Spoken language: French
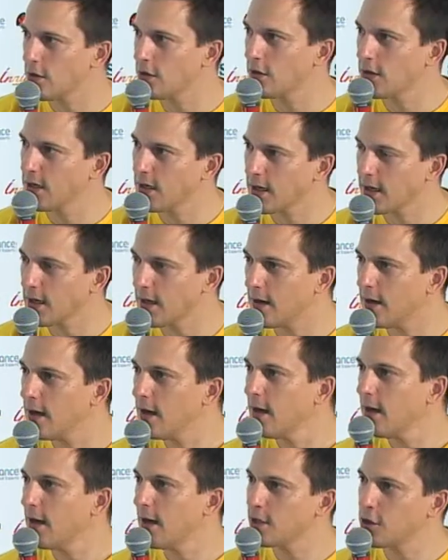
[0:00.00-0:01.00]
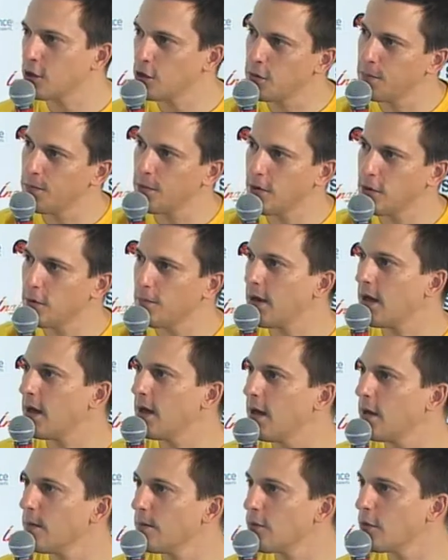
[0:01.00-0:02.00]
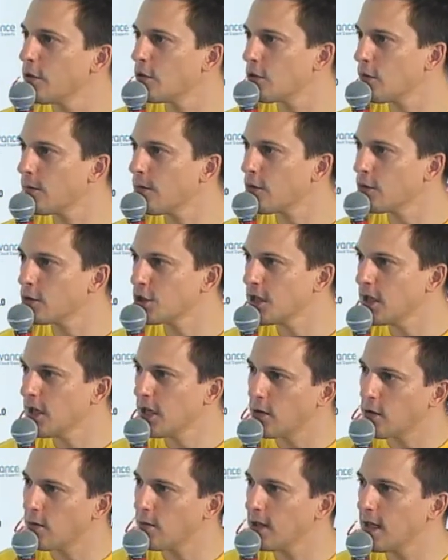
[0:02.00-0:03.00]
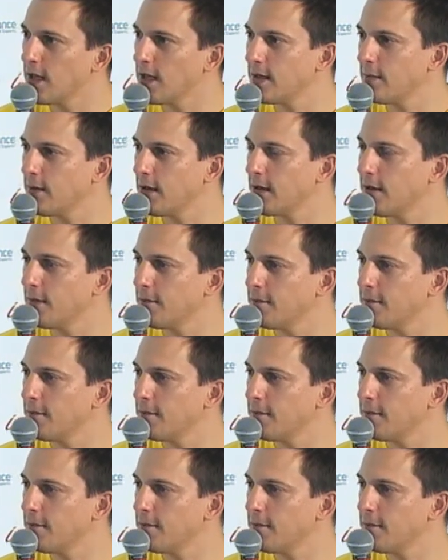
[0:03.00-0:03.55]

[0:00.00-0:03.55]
l'INRIA. Est-ce que tu pourrais nous parler un peu de ce projet et comment il a démarré